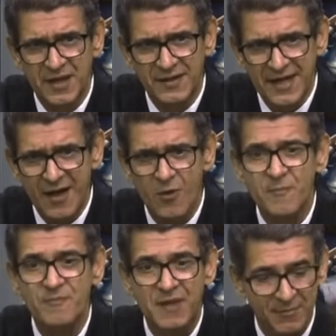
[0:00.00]
Não?
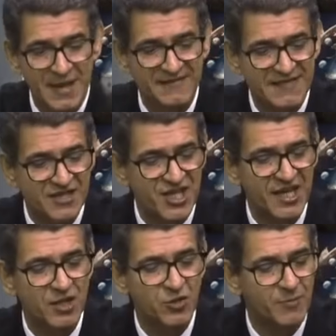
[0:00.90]
Mas está
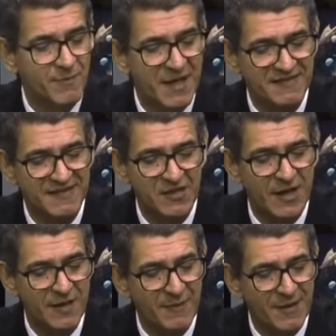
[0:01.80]
chegando um bebezinho
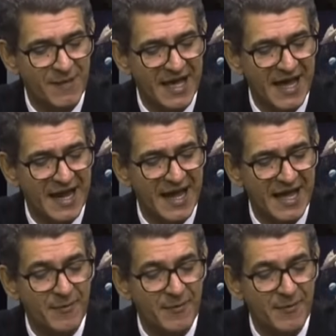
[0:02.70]
aí para Maiara.